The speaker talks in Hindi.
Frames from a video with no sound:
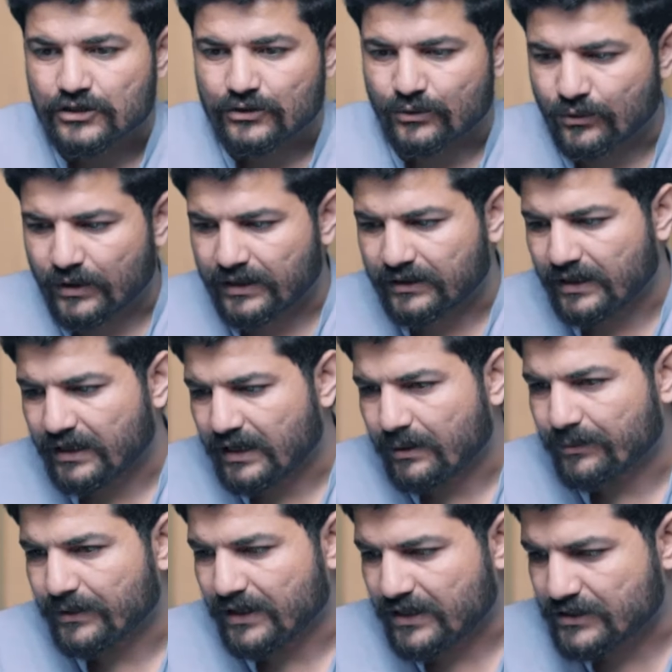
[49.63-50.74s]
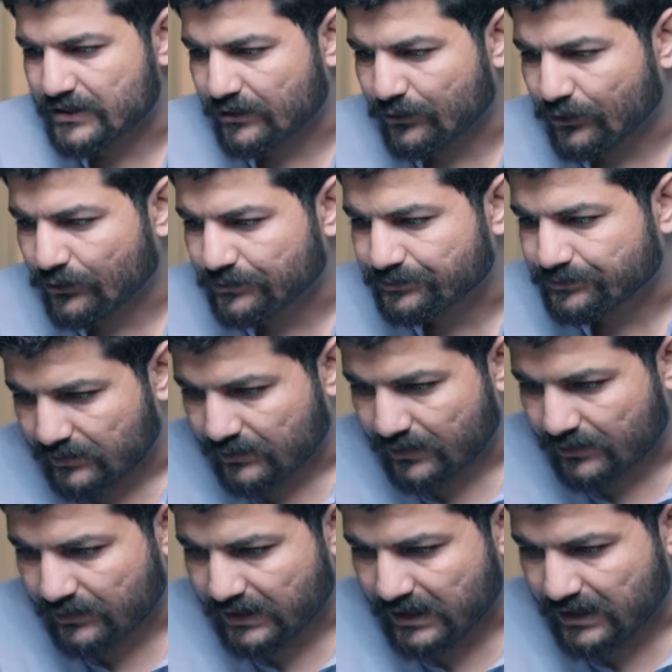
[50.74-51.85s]
शुरू करते हैं अपने लेक्चर को
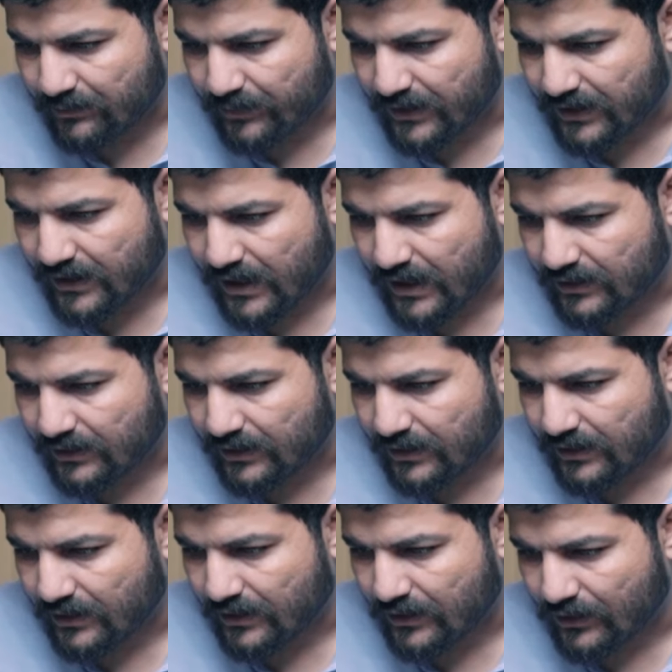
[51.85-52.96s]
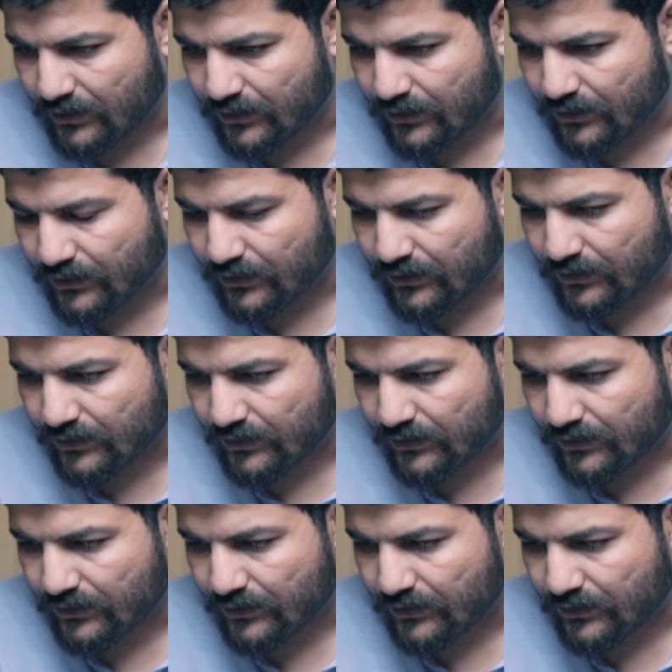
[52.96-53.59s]
स्क्रीन पे आते हैं और